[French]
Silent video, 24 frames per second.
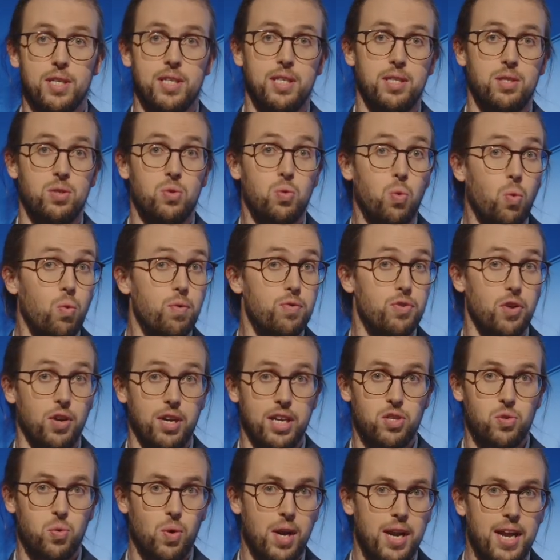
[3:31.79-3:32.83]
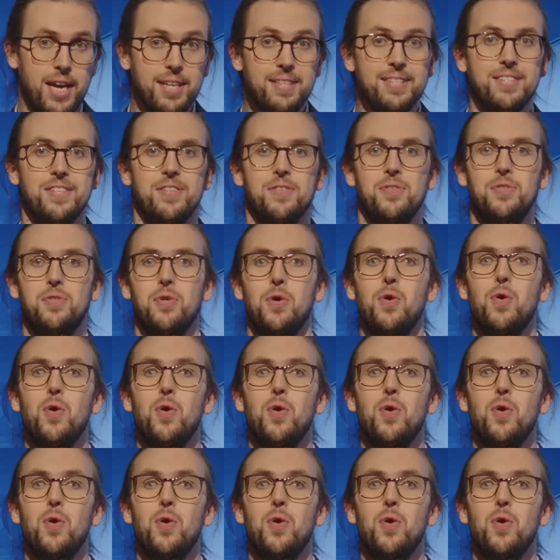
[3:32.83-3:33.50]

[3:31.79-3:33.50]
qui se trouve dans les toilettes de